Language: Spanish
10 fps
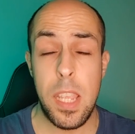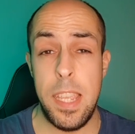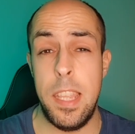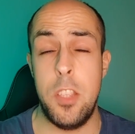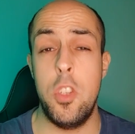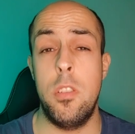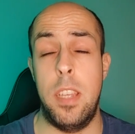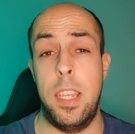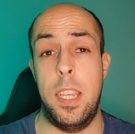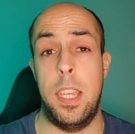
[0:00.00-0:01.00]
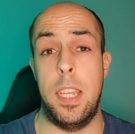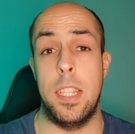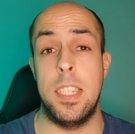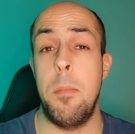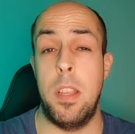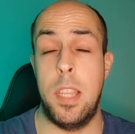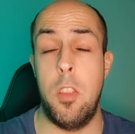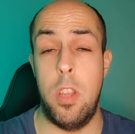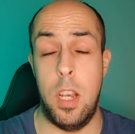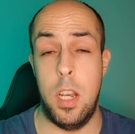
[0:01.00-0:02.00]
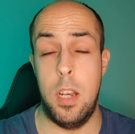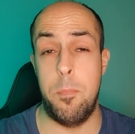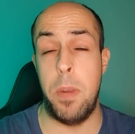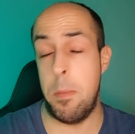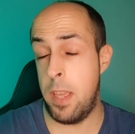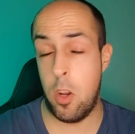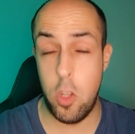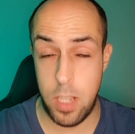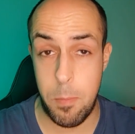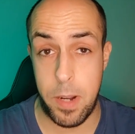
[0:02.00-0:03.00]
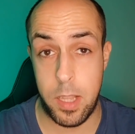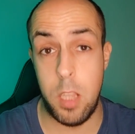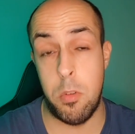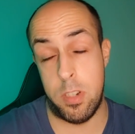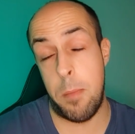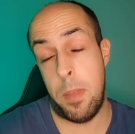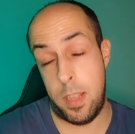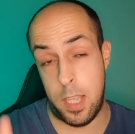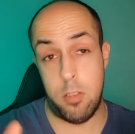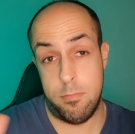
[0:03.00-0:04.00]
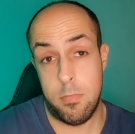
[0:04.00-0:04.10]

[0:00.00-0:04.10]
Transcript: Y de hecho eh, se ha inventado el primer gol del partido, bueno, se ha inventado.